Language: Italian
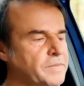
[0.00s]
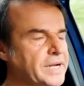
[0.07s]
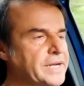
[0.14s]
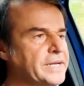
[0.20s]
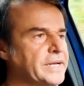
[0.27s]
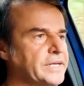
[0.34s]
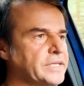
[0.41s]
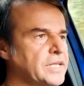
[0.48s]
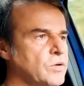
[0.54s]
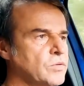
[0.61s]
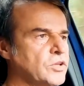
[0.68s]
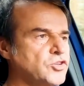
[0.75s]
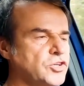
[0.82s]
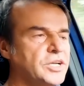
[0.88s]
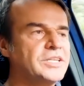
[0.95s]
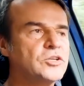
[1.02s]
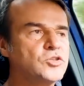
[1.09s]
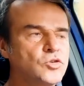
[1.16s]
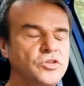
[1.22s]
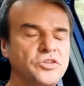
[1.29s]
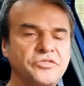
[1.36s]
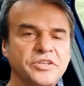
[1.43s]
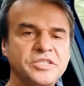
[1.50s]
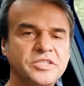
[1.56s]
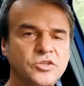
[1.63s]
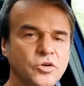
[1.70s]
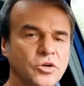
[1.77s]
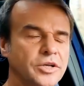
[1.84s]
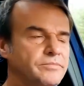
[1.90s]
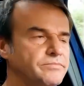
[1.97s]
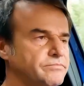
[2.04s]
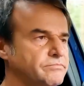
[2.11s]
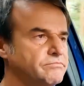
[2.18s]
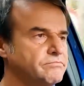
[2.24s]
macchina che dà una certa soddisfazione.